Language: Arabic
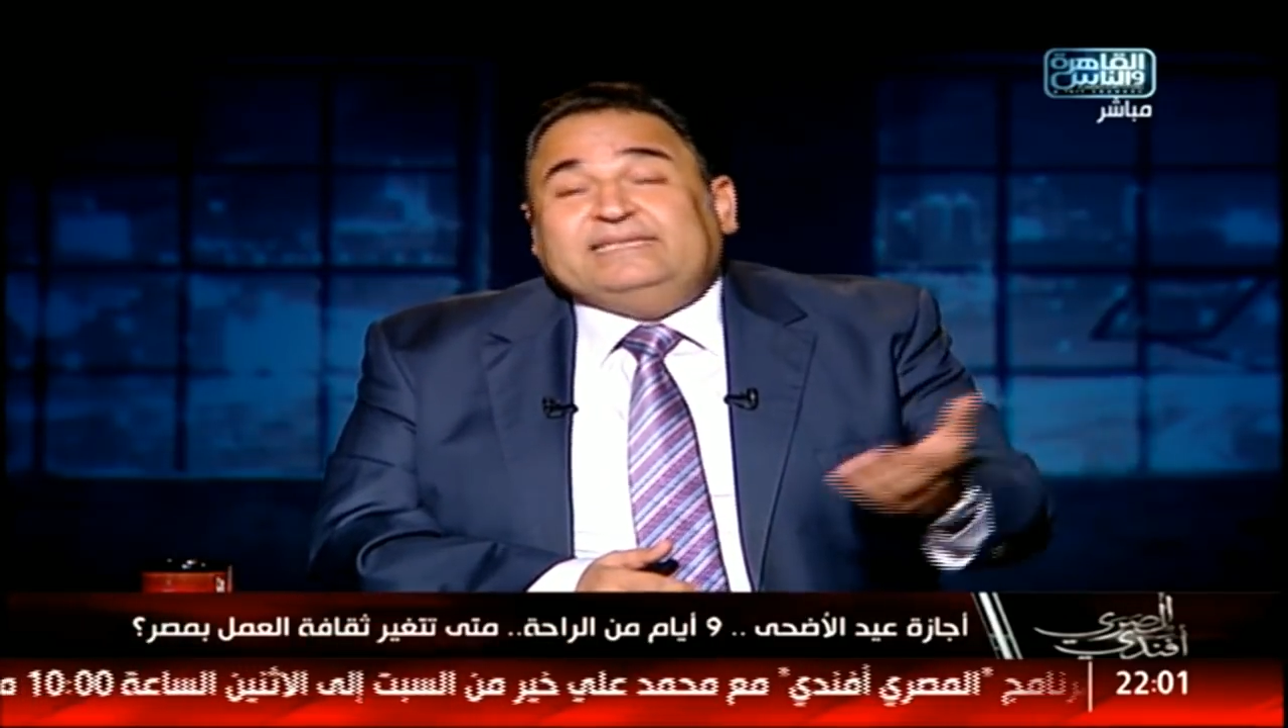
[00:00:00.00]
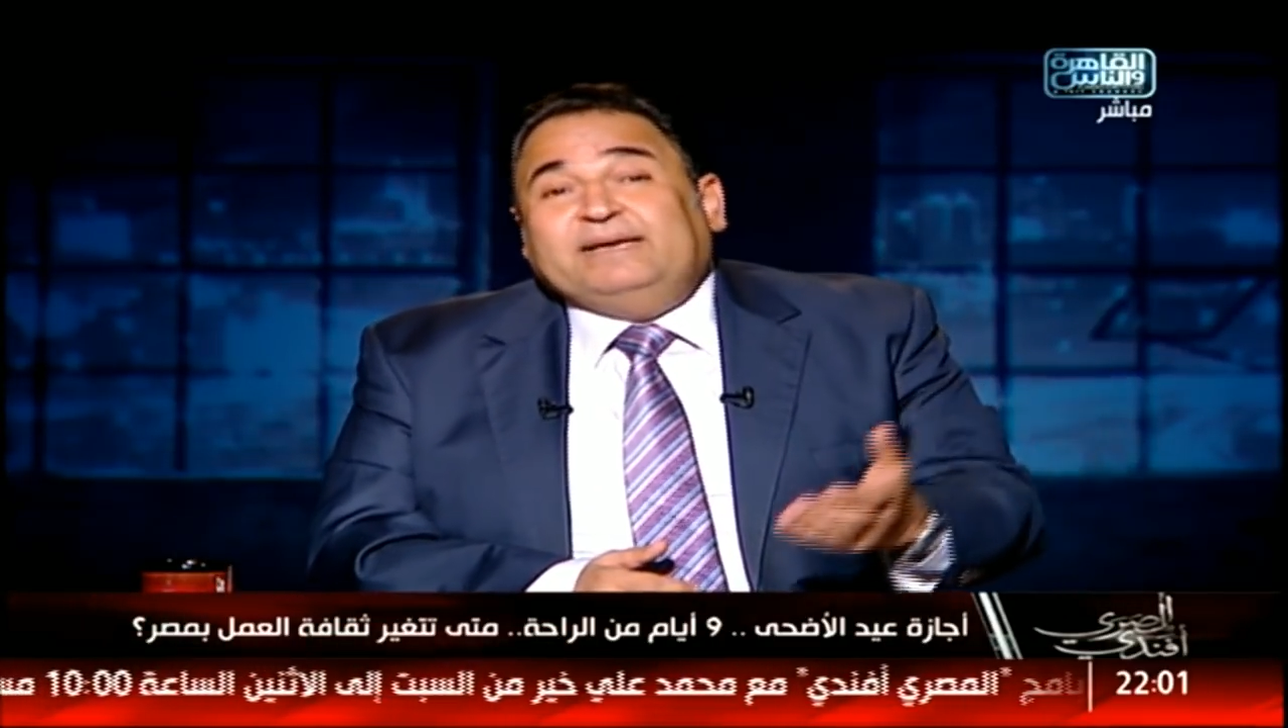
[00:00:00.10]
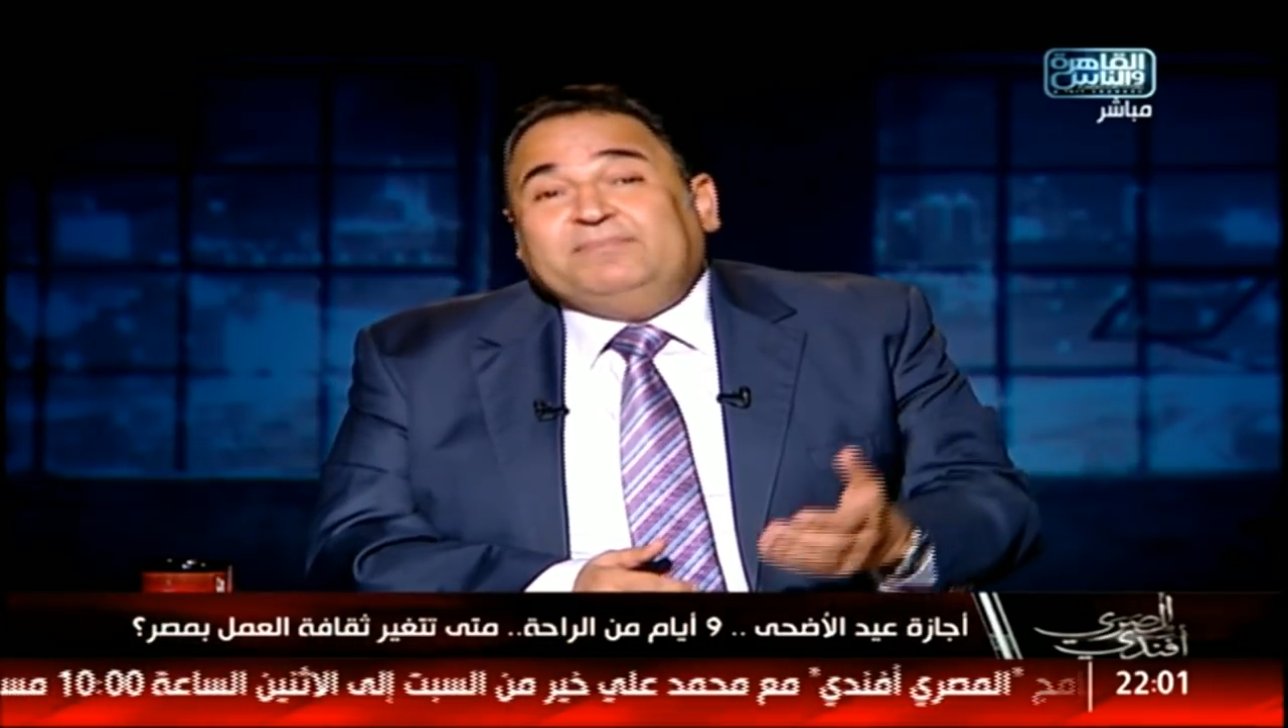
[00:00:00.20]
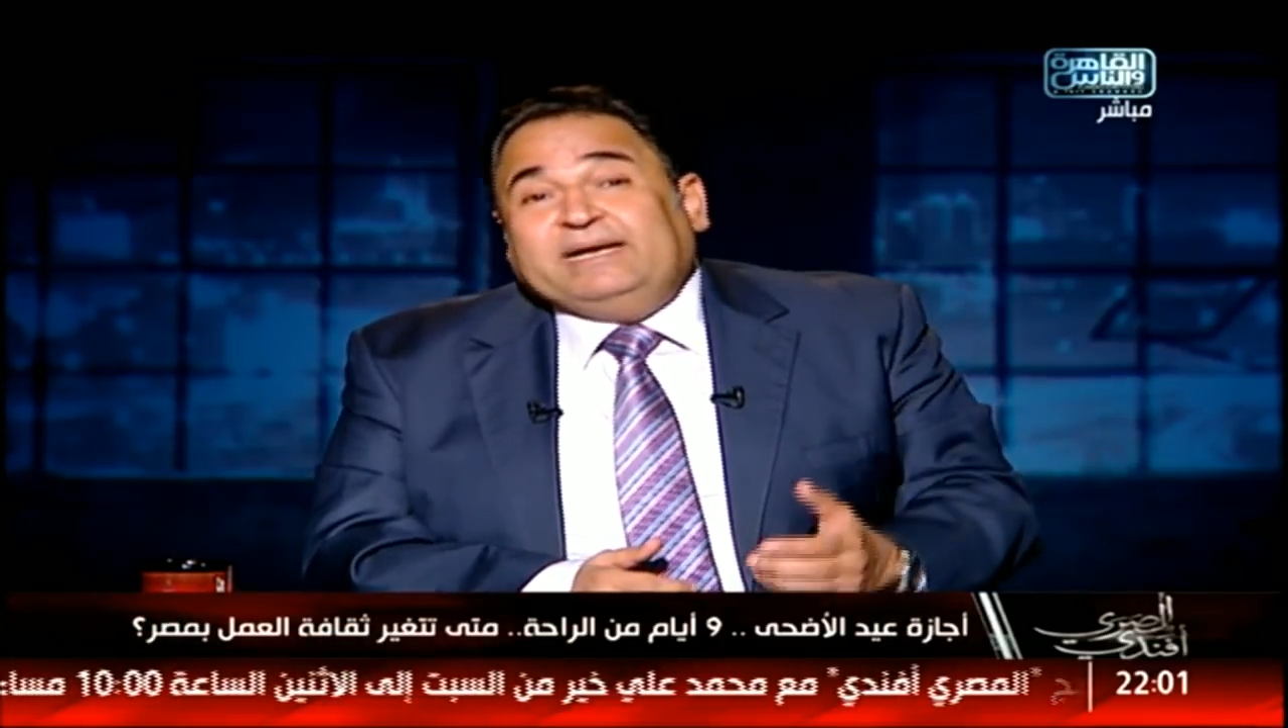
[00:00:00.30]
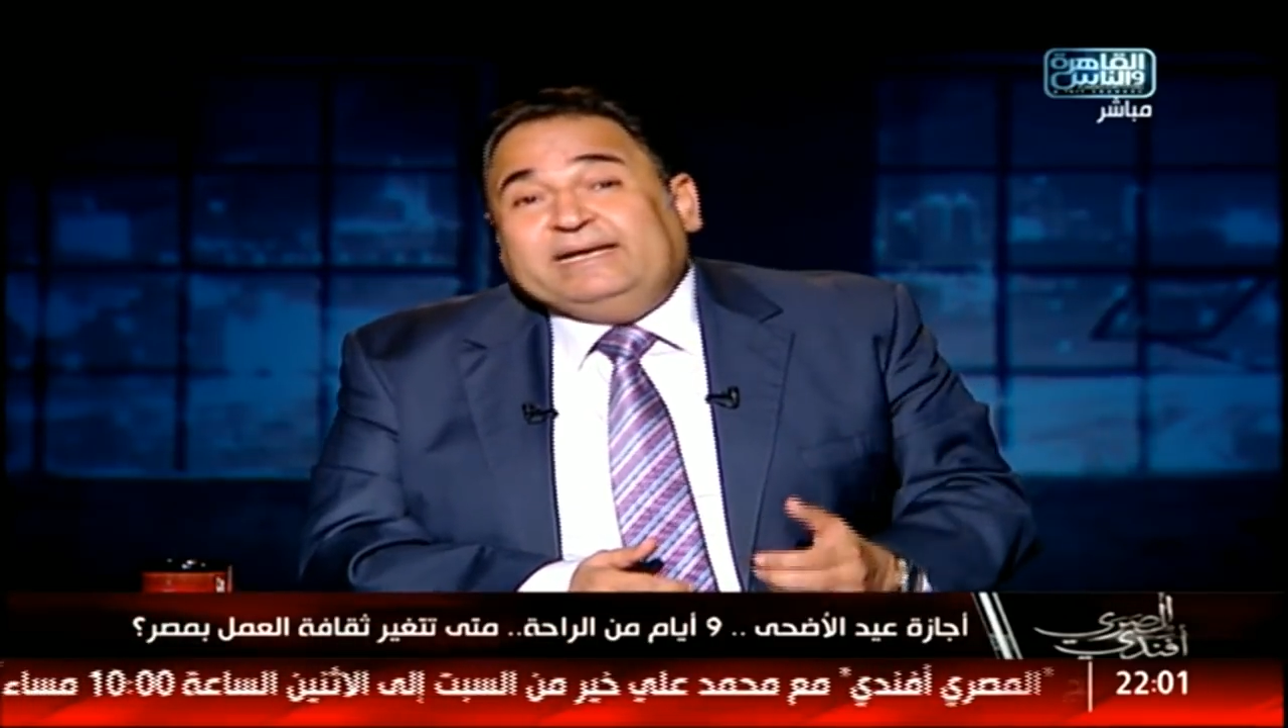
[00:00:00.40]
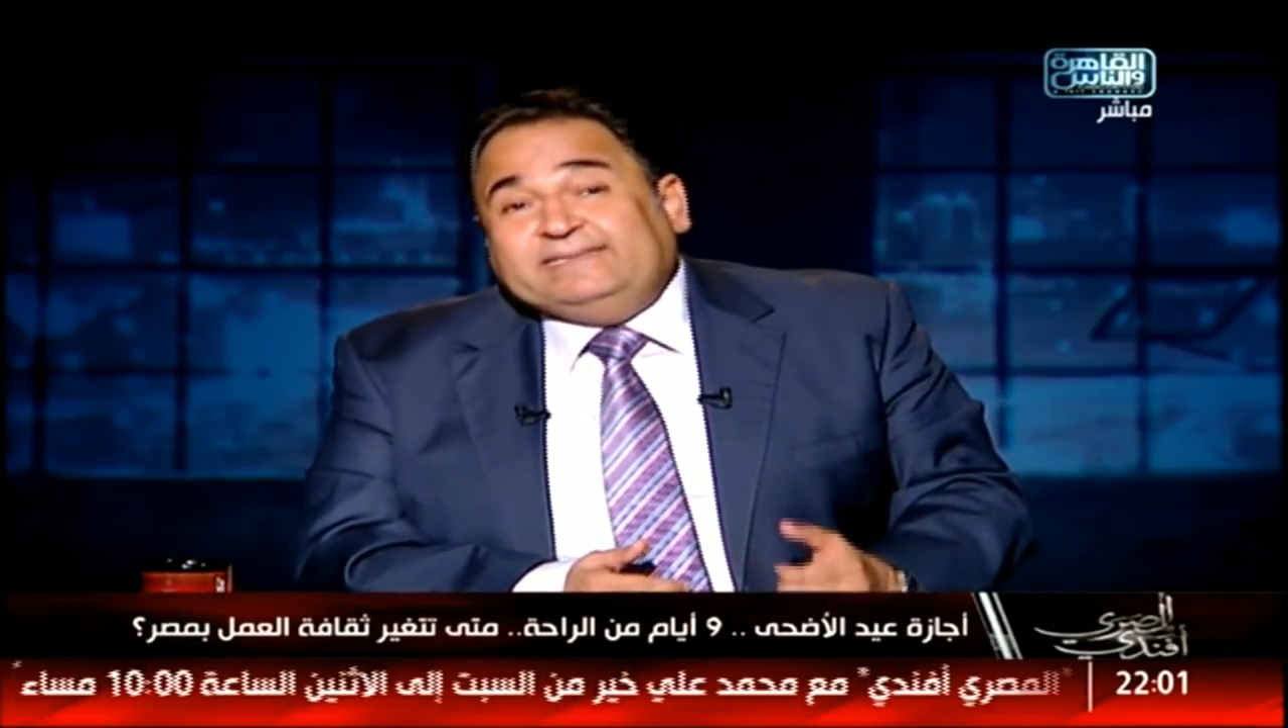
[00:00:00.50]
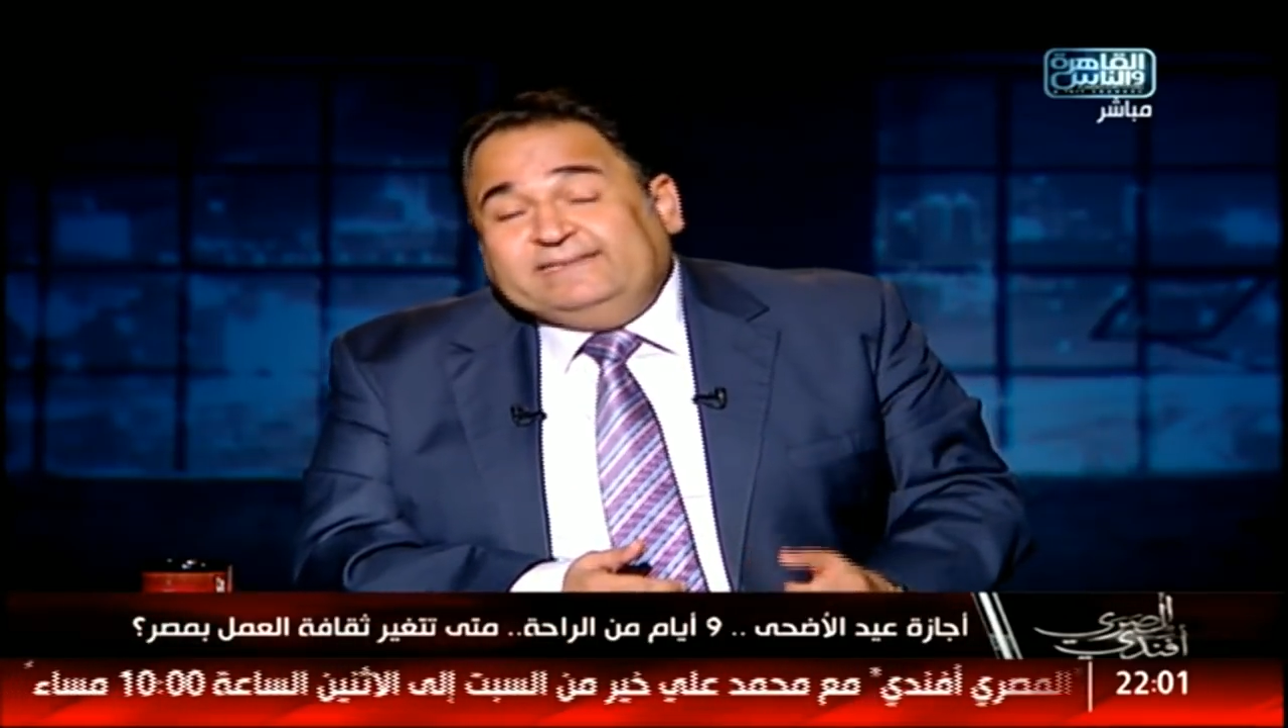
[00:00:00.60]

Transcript: ايام اجازه